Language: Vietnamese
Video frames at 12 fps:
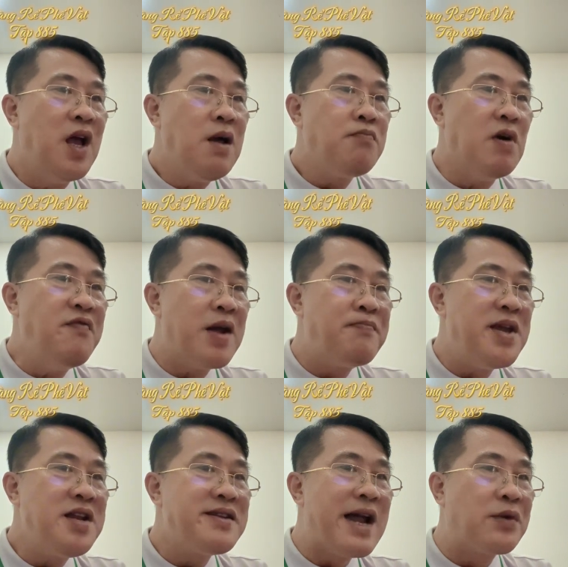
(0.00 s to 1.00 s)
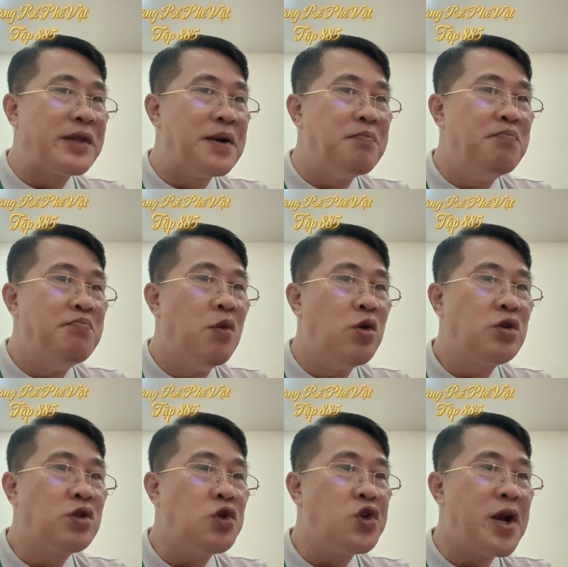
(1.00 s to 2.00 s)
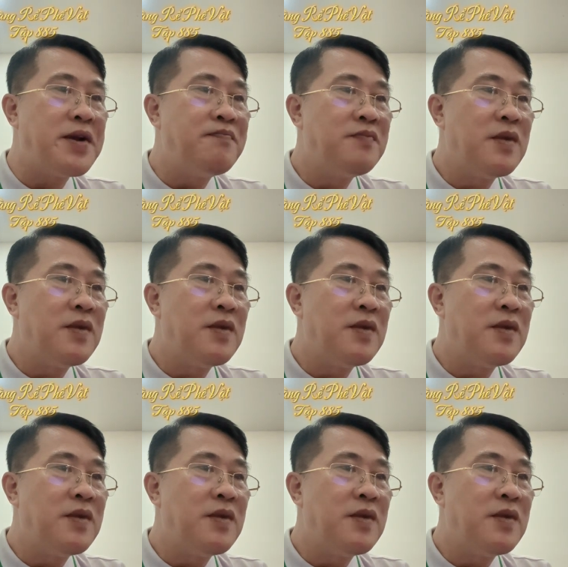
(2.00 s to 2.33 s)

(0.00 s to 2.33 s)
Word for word: bởi vì anh biết Đào Thành muốn tốt cho anh.